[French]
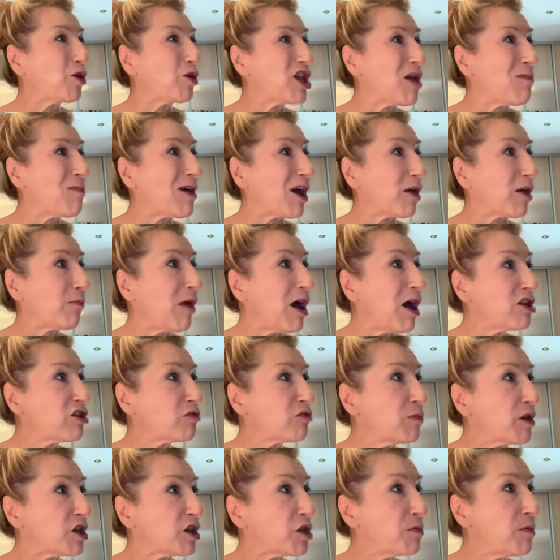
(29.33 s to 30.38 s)
de la marée basse,
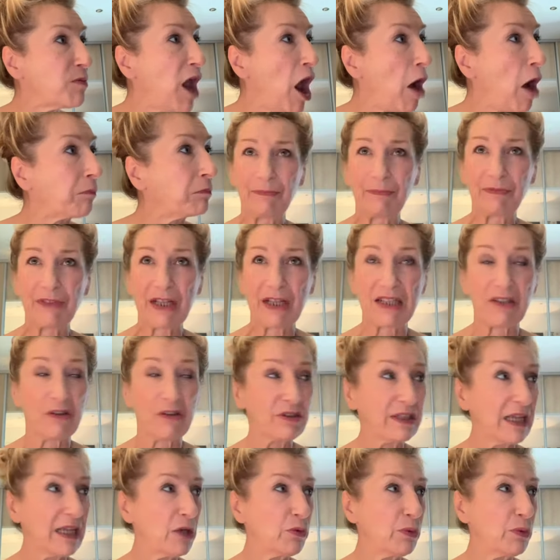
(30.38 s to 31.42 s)
merci bien. Ça
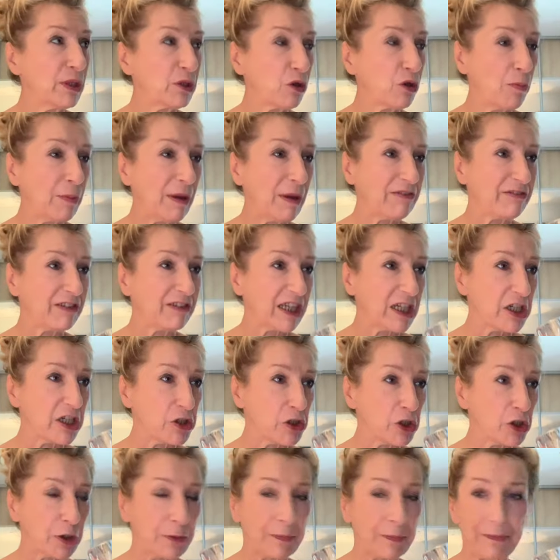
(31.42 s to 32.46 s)
sentait l'huître pas
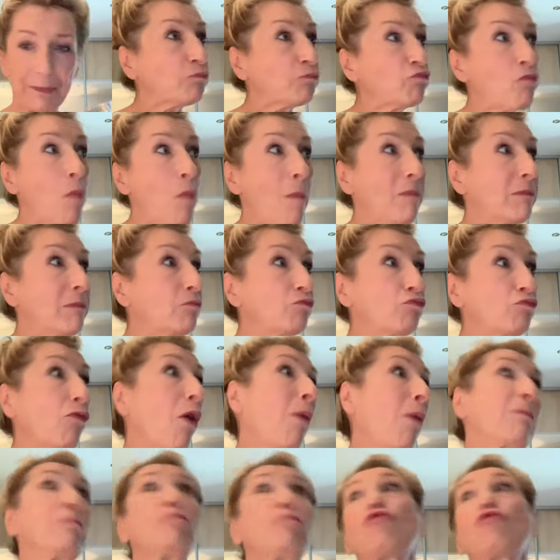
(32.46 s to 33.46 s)
fraîche. Oh, c'est pas vrai.